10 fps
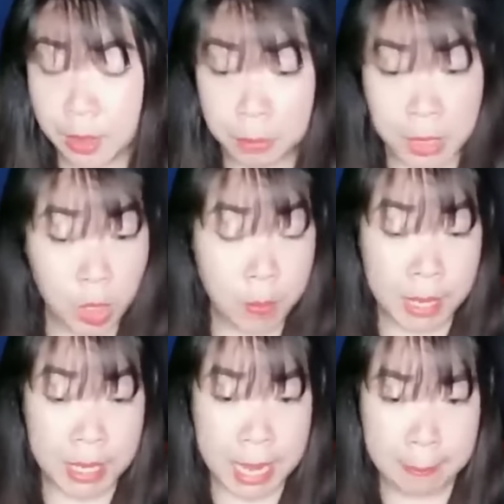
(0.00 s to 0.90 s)
Mới có
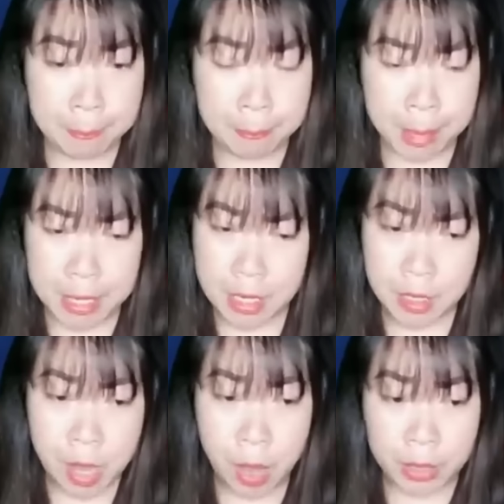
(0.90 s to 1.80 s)
mấy năm mà đứa
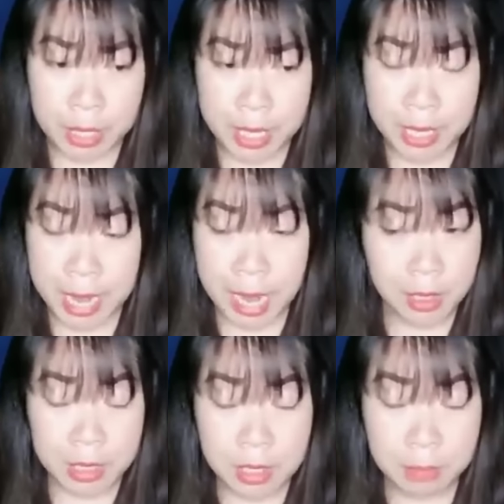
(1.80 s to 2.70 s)
nhỏ kia đã
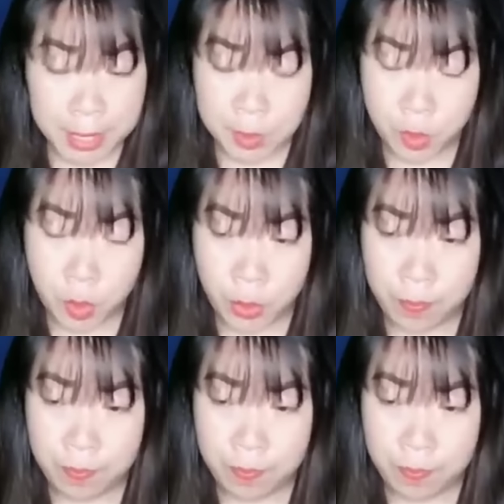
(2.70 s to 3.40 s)
lớn như vậy rồi.